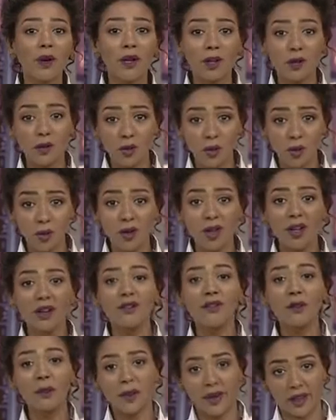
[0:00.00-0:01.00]
برضو
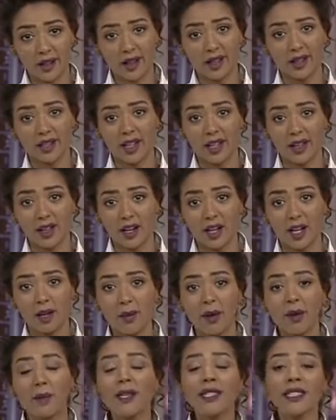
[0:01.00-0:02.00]
في بريطانيا هذا
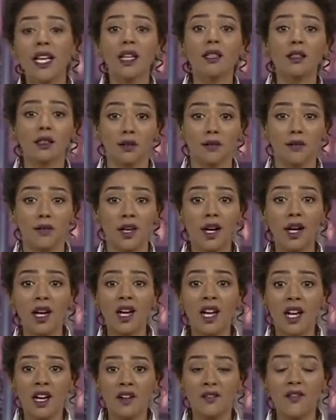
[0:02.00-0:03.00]
الخبر بس عن طفلة
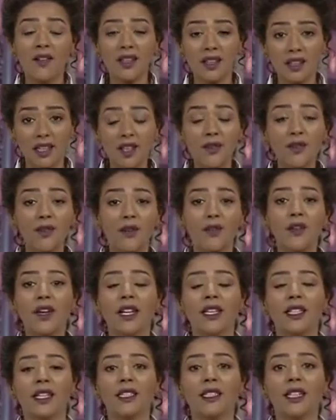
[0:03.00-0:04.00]
فالطفلة
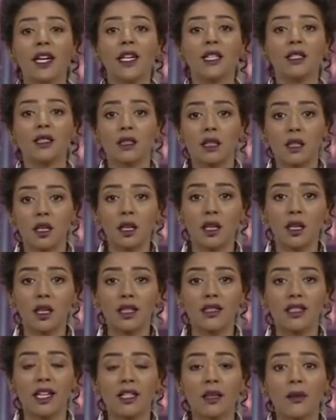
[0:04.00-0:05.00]
فعلا عندها إصرار
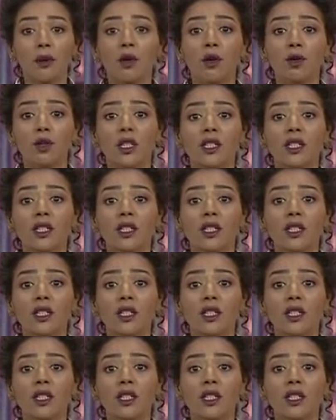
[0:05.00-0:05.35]
عندها تمكن